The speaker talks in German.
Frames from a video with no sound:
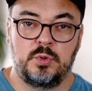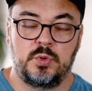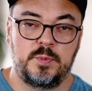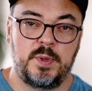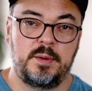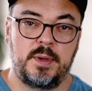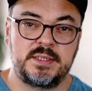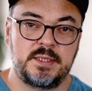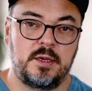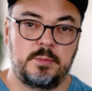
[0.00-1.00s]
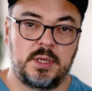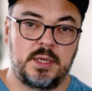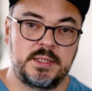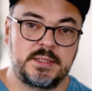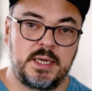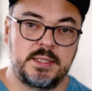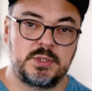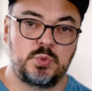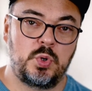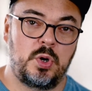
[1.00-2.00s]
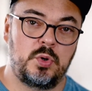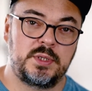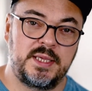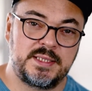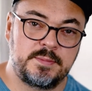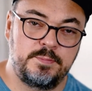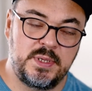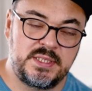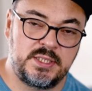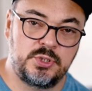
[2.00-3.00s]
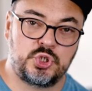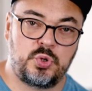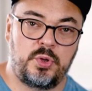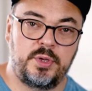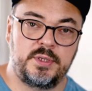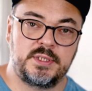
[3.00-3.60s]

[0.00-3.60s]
und bei den meisten Kameras kannst du auch das ein bisschen steuern.